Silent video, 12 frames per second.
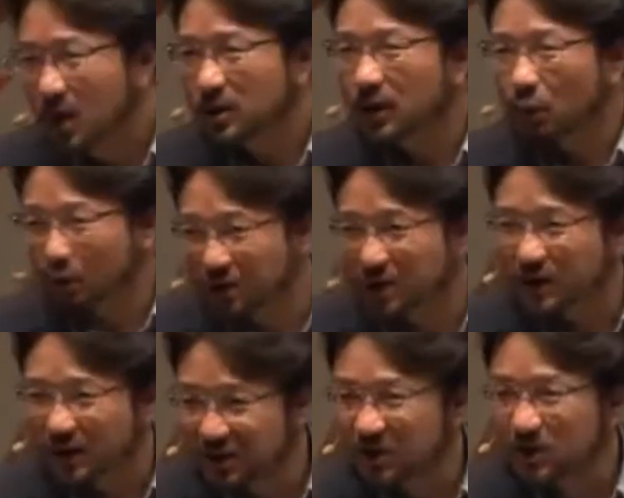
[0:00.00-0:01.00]
那我现在
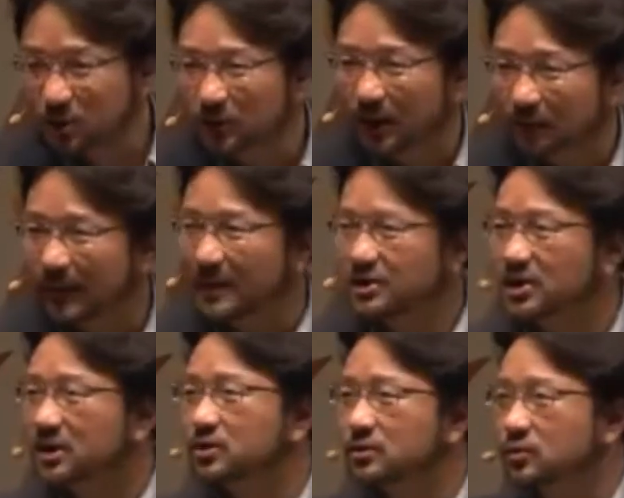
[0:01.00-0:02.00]
已经有点担
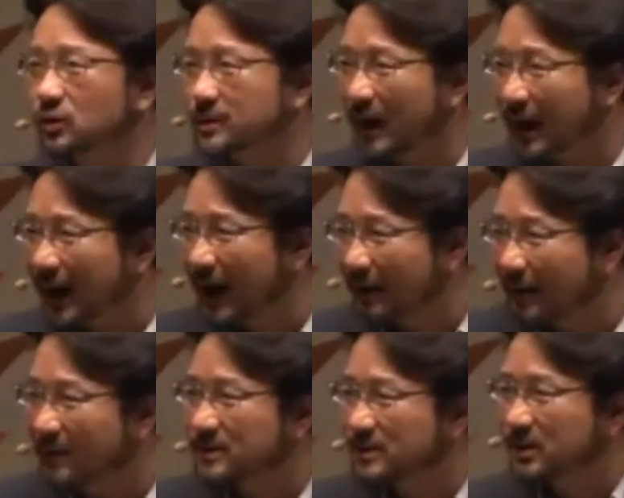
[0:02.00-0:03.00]
心，就是说在
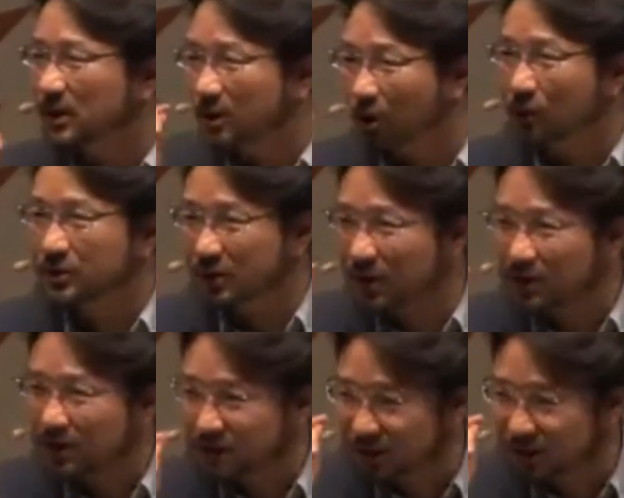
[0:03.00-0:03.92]
IMS 的有些的